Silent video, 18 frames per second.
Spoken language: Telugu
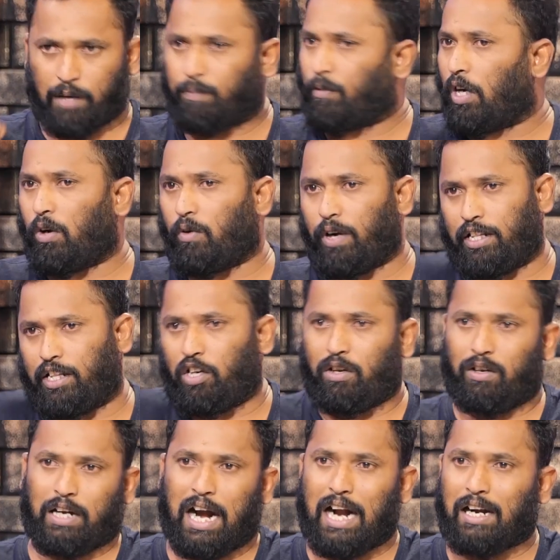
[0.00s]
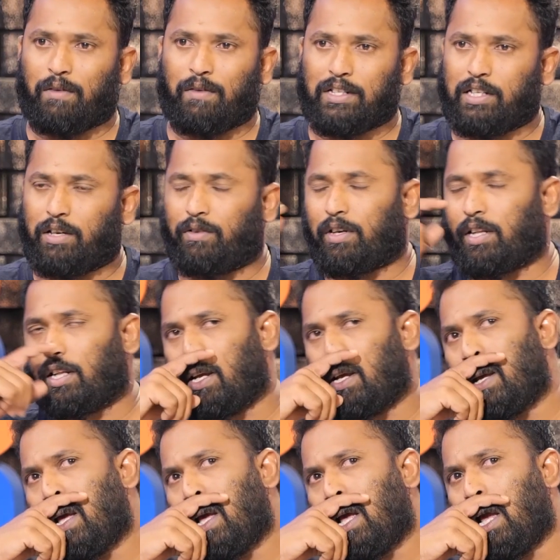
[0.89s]
చెప్తాడు కూడా దీంట్లో కాంట్రవర్సీ ఉంటుంది
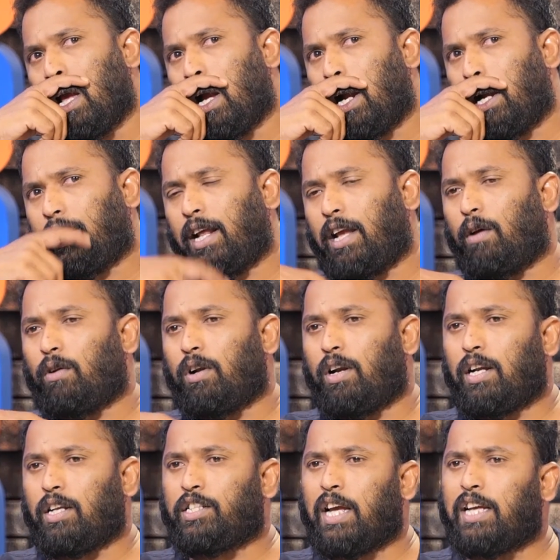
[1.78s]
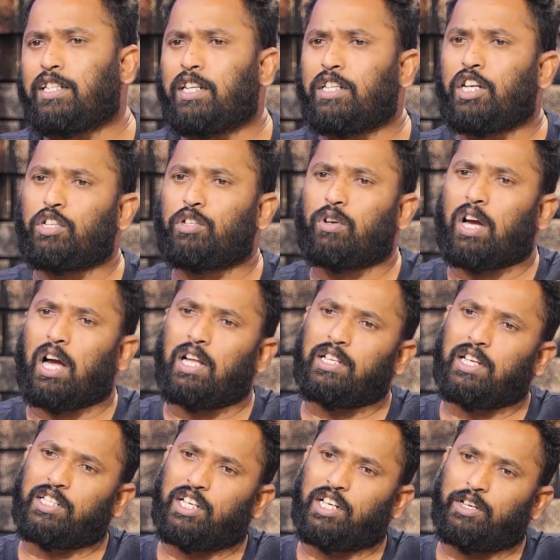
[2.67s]
అంటే ఎవరినంటే శేషింగ్ చేసు కాల్
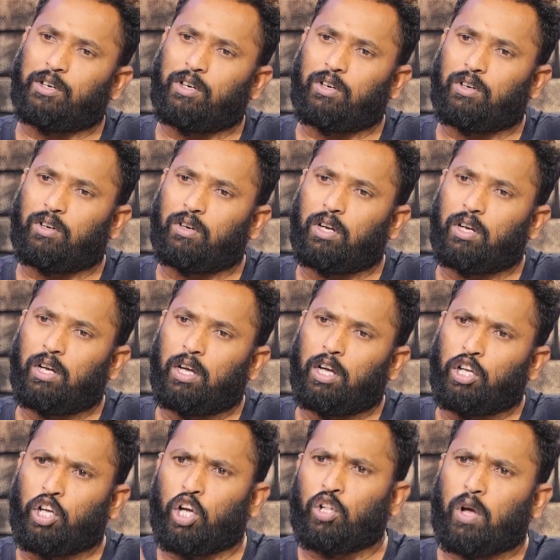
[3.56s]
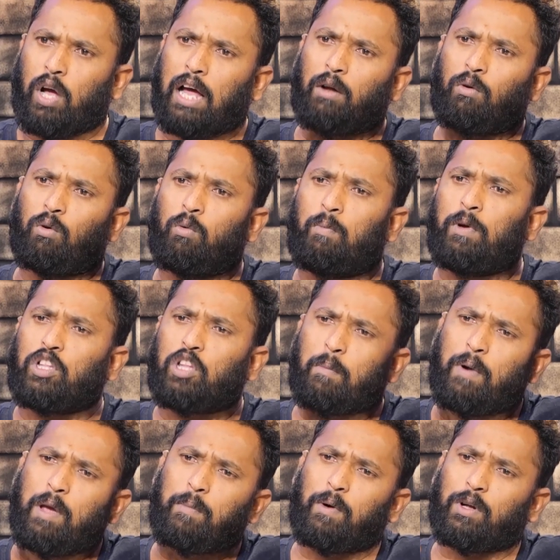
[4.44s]
చేశాడు ఏదో ఆయన ఉబ్బి
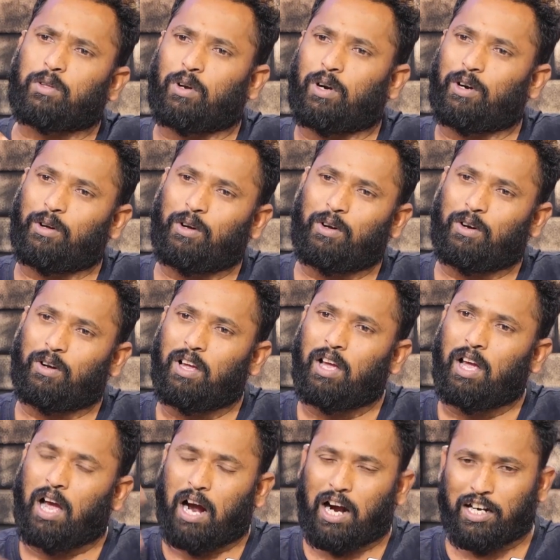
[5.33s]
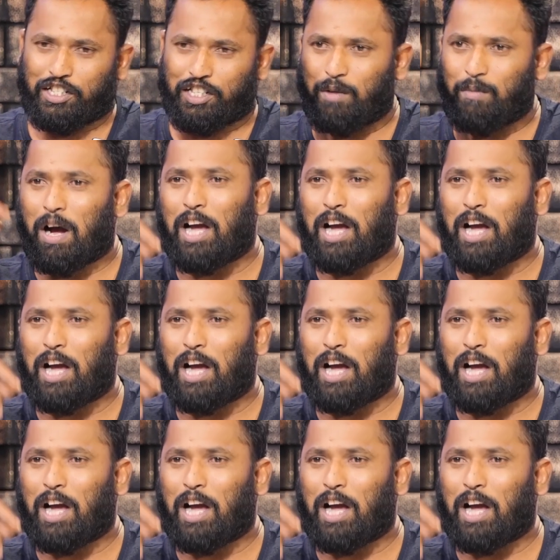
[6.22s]
తబ్బైపోతున్నాడు ఆడు సినిమా